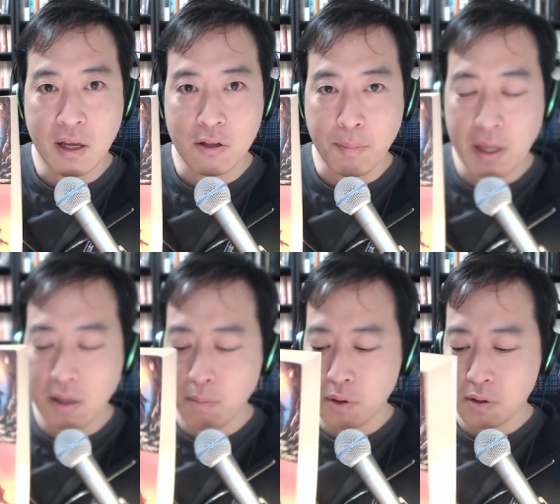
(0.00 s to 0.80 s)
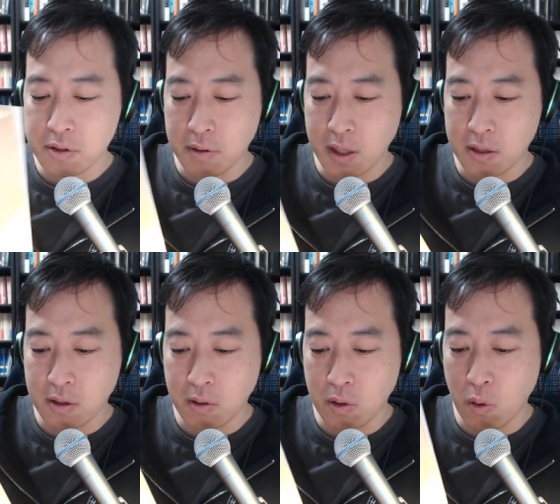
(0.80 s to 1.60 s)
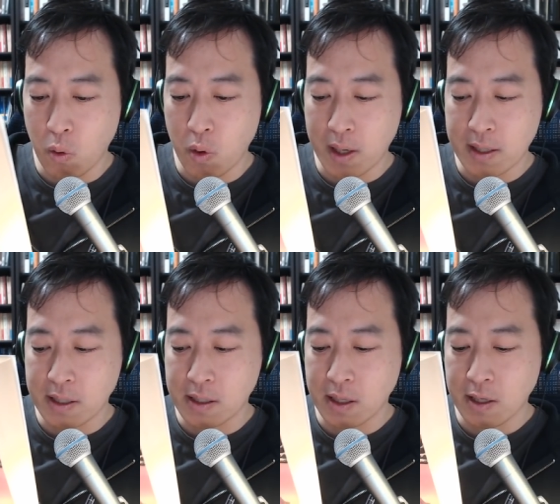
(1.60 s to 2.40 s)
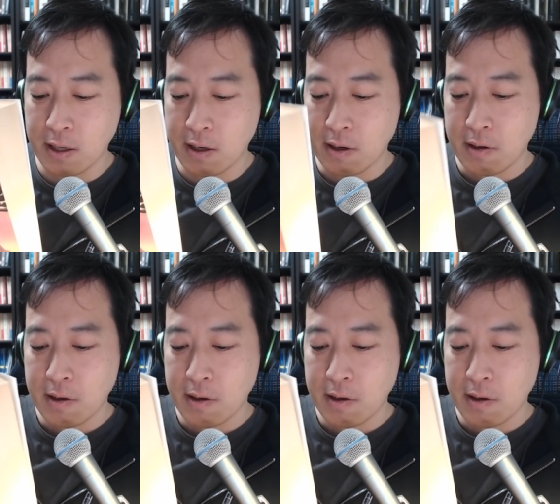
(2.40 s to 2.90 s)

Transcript: えっと、ペンギンブックスの方から出てきた、